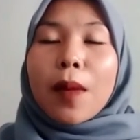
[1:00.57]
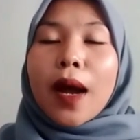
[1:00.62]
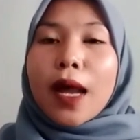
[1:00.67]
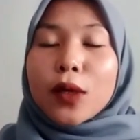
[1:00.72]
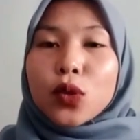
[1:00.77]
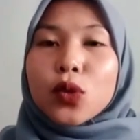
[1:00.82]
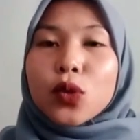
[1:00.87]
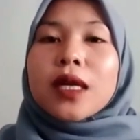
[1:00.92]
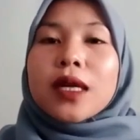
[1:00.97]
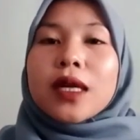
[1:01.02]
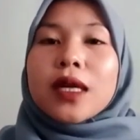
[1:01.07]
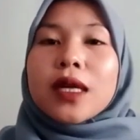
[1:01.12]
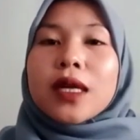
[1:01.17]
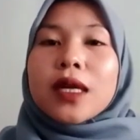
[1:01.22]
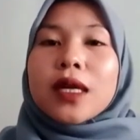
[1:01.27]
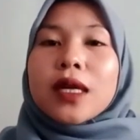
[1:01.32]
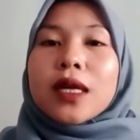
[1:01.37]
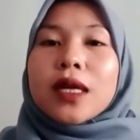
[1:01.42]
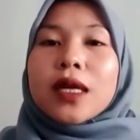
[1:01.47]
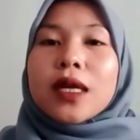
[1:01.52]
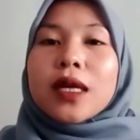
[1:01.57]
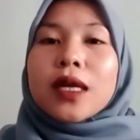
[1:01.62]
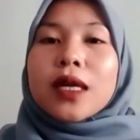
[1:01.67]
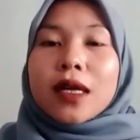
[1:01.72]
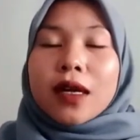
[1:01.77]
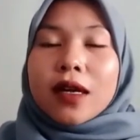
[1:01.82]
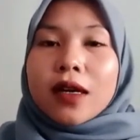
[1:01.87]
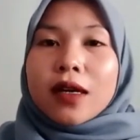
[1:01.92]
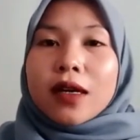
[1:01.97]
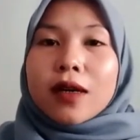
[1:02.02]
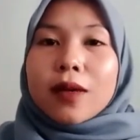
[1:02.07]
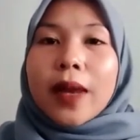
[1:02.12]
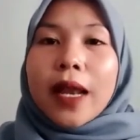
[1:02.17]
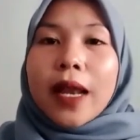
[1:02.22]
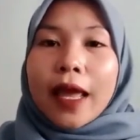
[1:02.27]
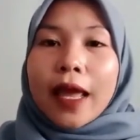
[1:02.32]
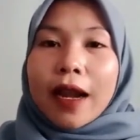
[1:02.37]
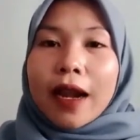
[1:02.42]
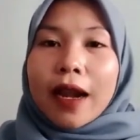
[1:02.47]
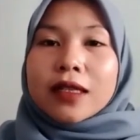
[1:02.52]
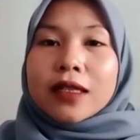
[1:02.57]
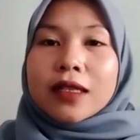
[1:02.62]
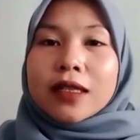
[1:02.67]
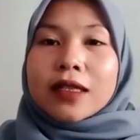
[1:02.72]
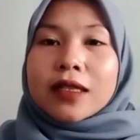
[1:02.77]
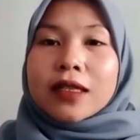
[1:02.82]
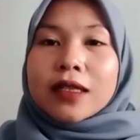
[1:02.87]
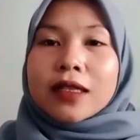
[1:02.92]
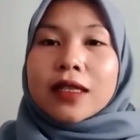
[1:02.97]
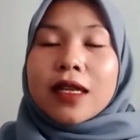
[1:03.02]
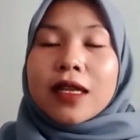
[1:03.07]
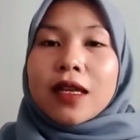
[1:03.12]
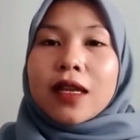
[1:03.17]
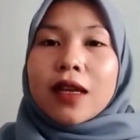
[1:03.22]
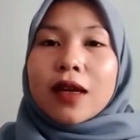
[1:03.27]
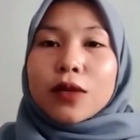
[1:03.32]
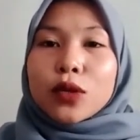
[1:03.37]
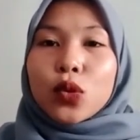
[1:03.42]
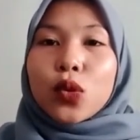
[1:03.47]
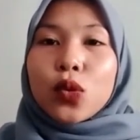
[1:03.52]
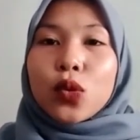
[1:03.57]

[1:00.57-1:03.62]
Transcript: memang mengandung uh, belerang. Jadi